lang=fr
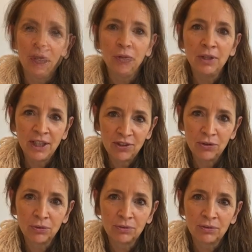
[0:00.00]
Une
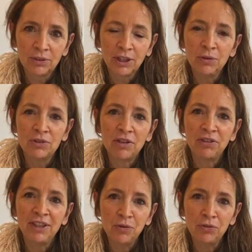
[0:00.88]
question qui nous a
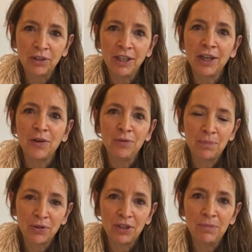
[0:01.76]
fait découvrir une
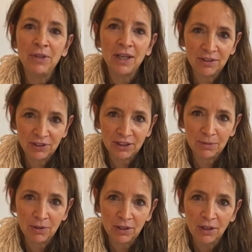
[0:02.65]
pandémie
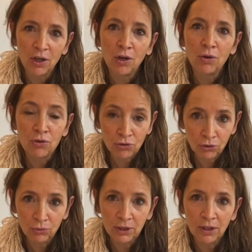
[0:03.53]
invisible.
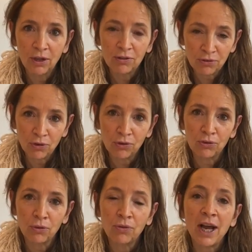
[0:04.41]
Aujourd'hui, en
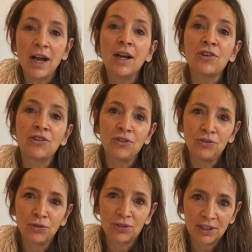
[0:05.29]
France, on a un jeune
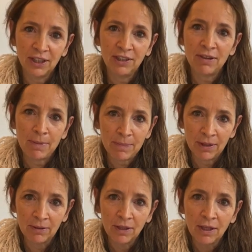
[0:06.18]
sur cinq qui va pas
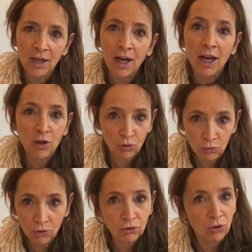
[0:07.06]
bien. Alors
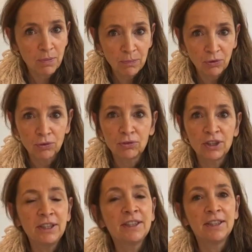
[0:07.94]
nous, en tant que maman, on
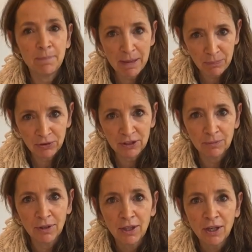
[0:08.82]
s'est dit que c'était pas
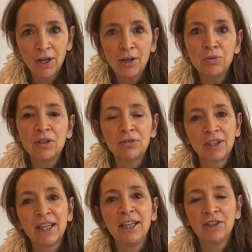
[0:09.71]
possible. Nous avons
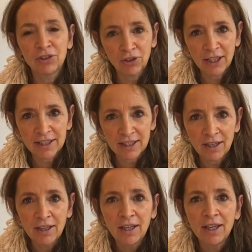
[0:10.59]
créé notre CASA
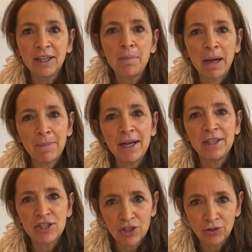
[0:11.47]
qui permet à
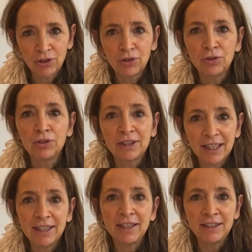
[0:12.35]
des jeunes de
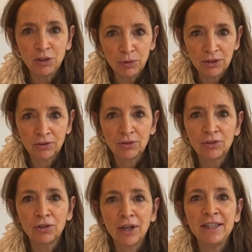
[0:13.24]
7 à 18 ans
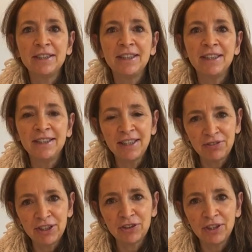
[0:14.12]
de réaliser des
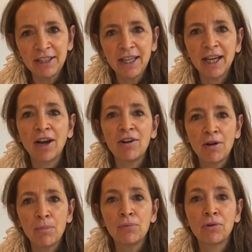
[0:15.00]
défis solidaires
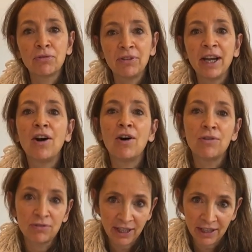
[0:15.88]
pour faire en
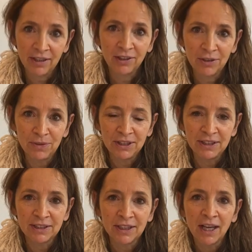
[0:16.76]
vrai, comme
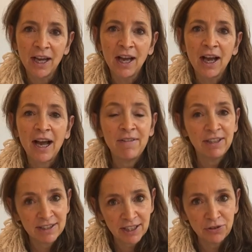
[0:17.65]
ils disent, avec
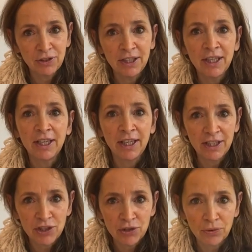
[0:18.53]
des ateliers et
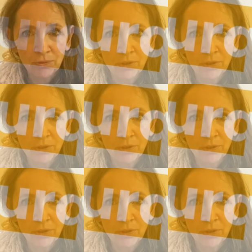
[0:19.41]
des jeux.